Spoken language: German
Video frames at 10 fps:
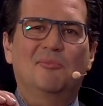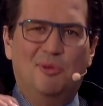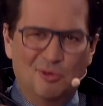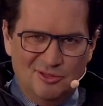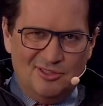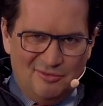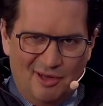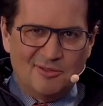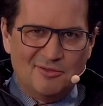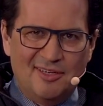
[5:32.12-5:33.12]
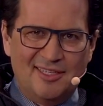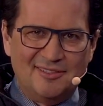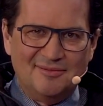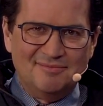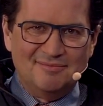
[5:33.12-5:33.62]
positiv
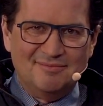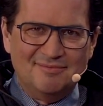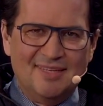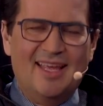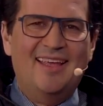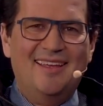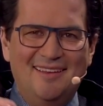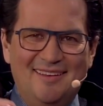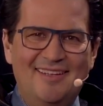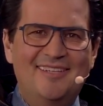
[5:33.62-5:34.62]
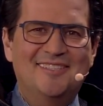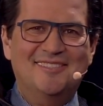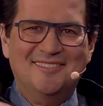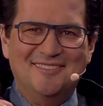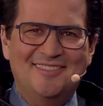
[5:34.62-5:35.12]
ausfällt,
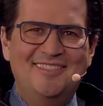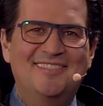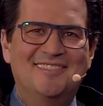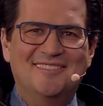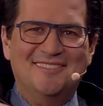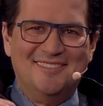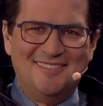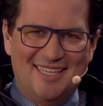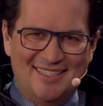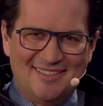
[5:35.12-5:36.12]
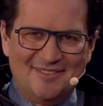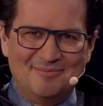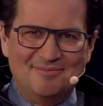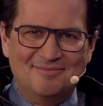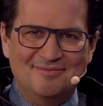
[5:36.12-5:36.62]
gilt dieses Gesetz.
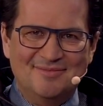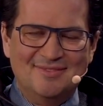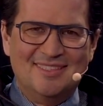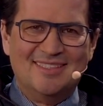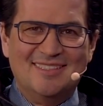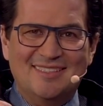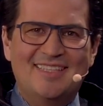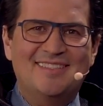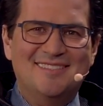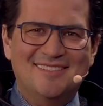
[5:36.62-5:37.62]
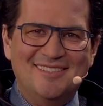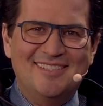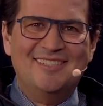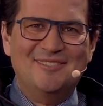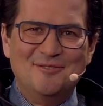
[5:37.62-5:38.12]
Das Gesetz
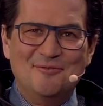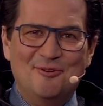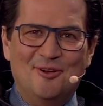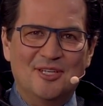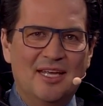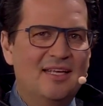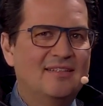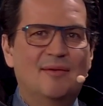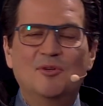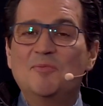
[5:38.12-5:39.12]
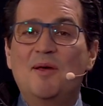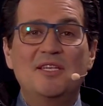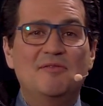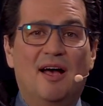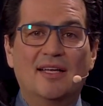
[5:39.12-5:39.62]
gilt sofort. Da muss man
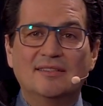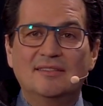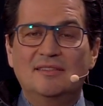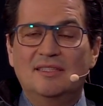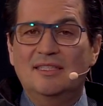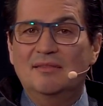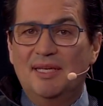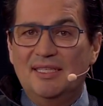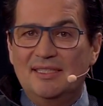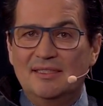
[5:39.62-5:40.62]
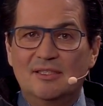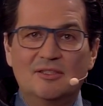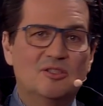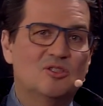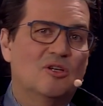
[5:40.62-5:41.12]
nicht warten. In Berlin
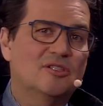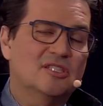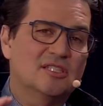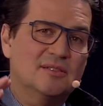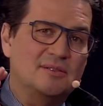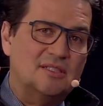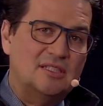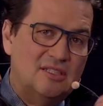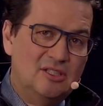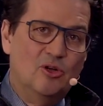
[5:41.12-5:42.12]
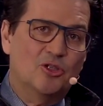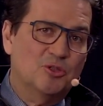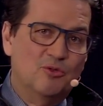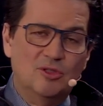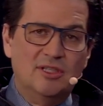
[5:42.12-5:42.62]
sollte
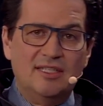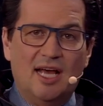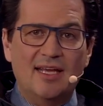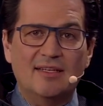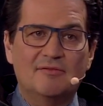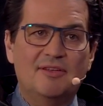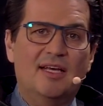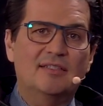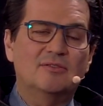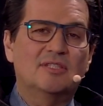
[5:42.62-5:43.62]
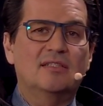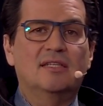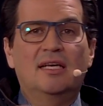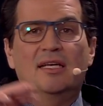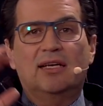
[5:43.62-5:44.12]
Deutsche Wohnen enteignet werden und dann
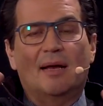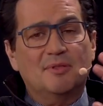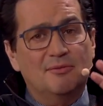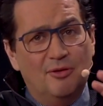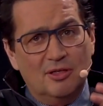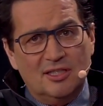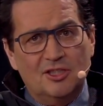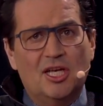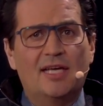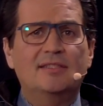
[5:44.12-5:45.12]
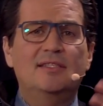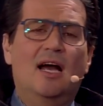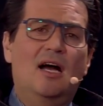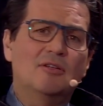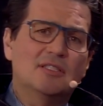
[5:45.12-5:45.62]
gab es ein Volksentscheid,
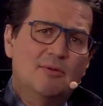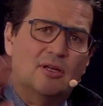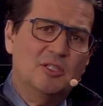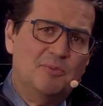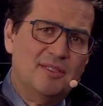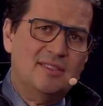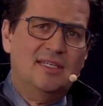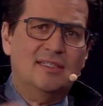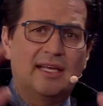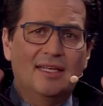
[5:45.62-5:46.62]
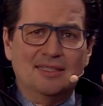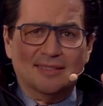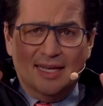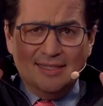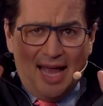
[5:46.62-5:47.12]
ja, und ist immer noch nicht passiert. Das
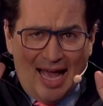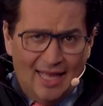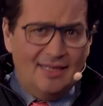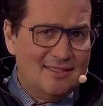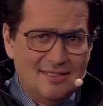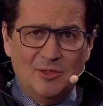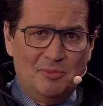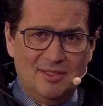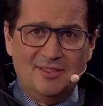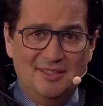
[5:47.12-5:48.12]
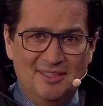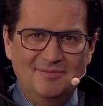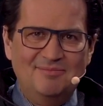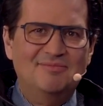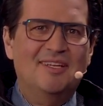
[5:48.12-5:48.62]
kann hier alles nicht
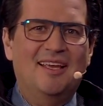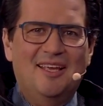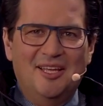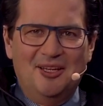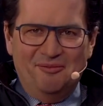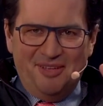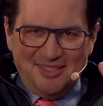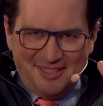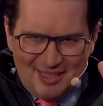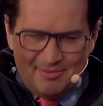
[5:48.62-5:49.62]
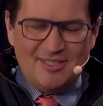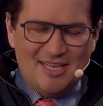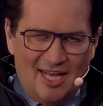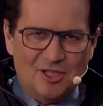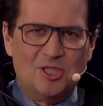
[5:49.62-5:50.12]
passieren, wenn Sie mit
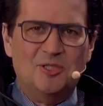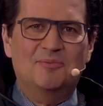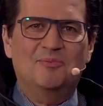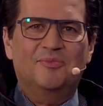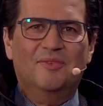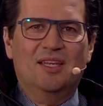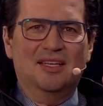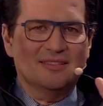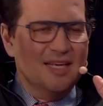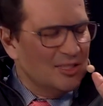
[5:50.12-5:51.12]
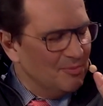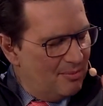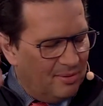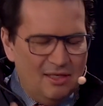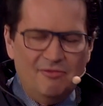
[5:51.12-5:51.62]
Ja stimmen, sei es
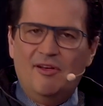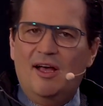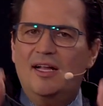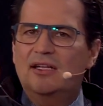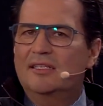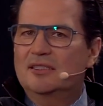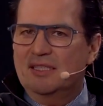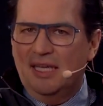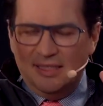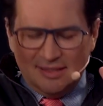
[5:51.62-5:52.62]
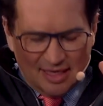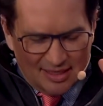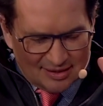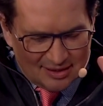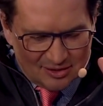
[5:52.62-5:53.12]
per Briefwahl, sei
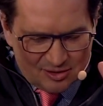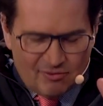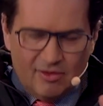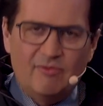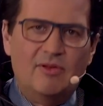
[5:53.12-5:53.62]
es, dass Sie zur,